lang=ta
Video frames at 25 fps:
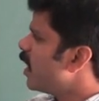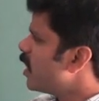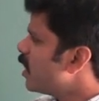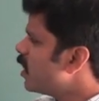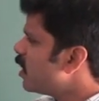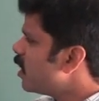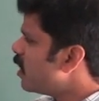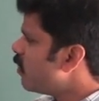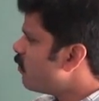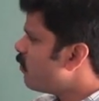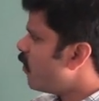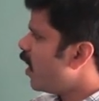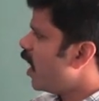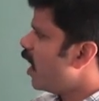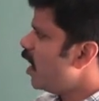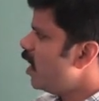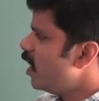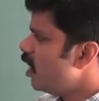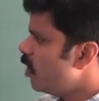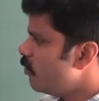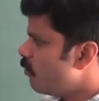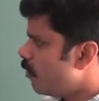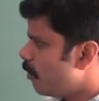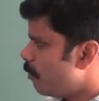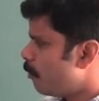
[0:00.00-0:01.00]
எந்த
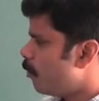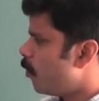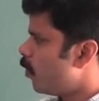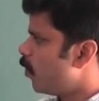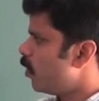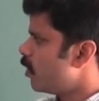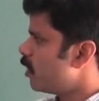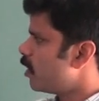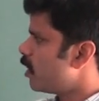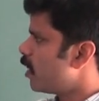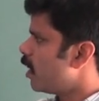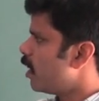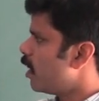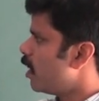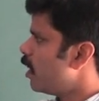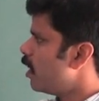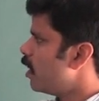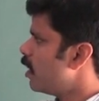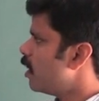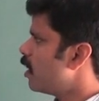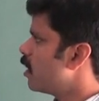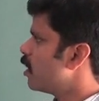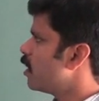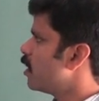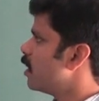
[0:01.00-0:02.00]
வேல்யூவை
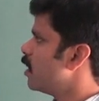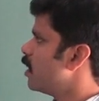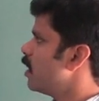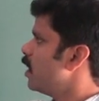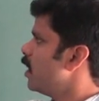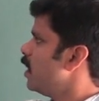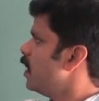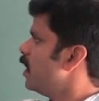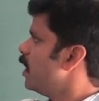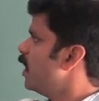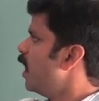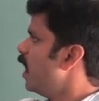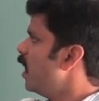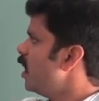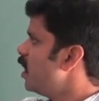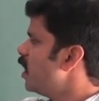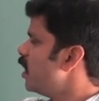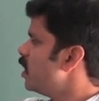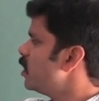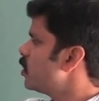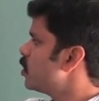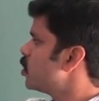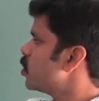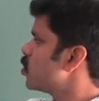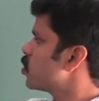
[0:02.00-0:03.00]
போட்டால்
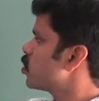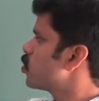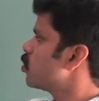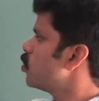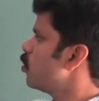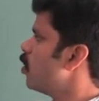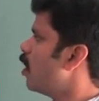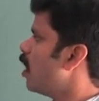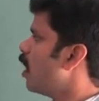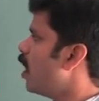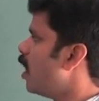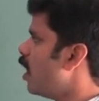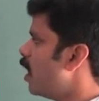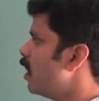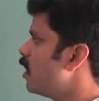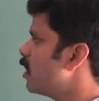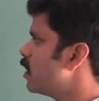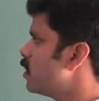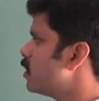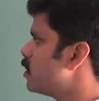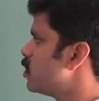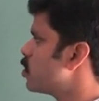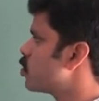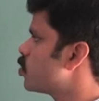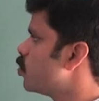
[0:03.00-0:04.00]
எல்ஹெச்எஸும்
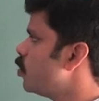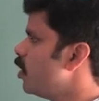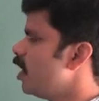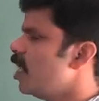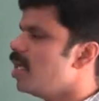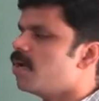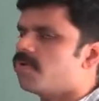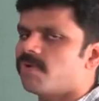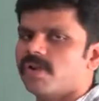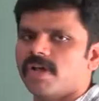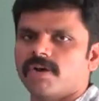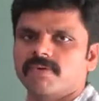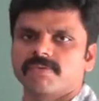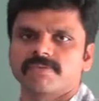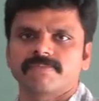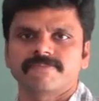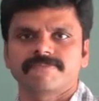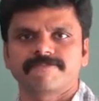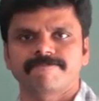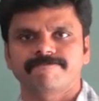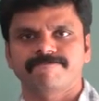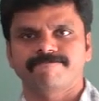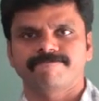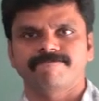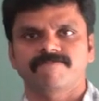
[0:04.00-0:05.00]
ஆர்ஹெச்எஸும் ஈக்குவல் ஆகும்
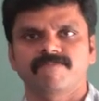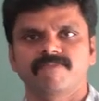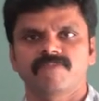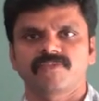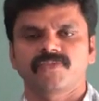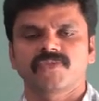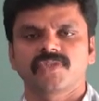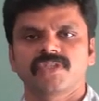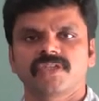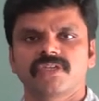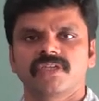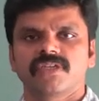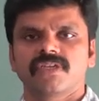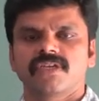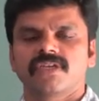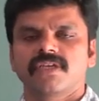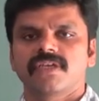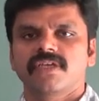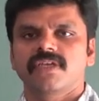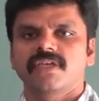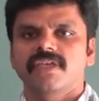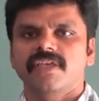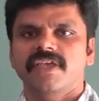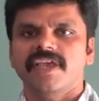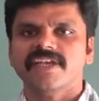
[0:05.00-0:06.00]

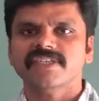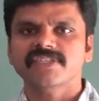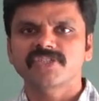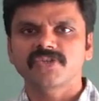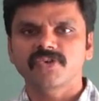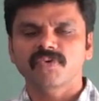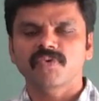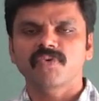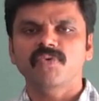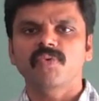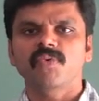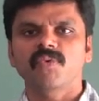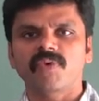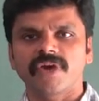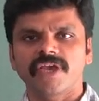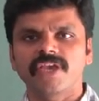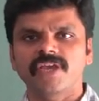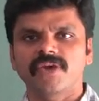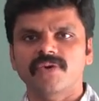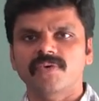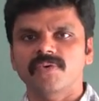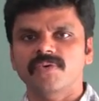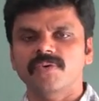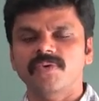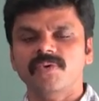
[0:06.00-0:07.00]
எக்ஸுக்கும்
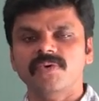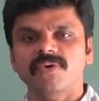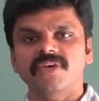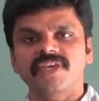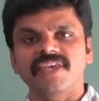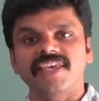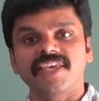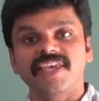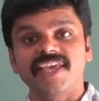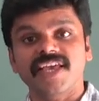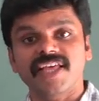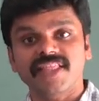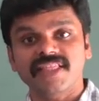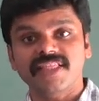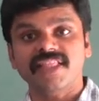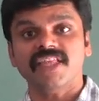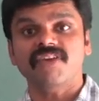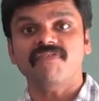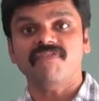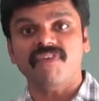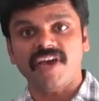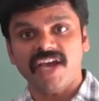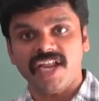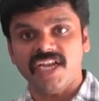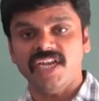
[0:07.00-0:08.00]
ஒய்க்கும் எந்த
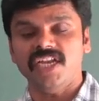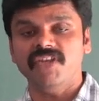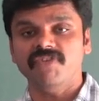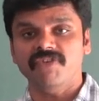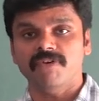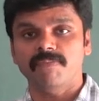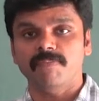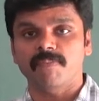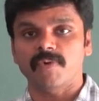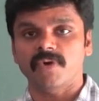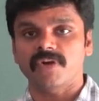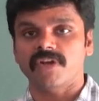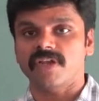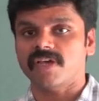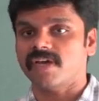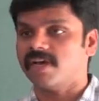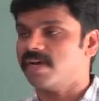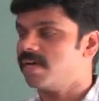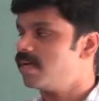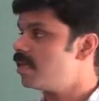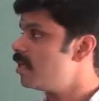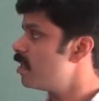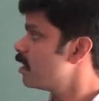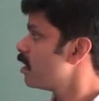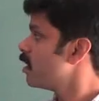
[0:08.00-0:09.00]
வேல்யூவை
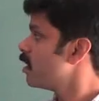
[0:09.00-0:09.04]
போட்டால்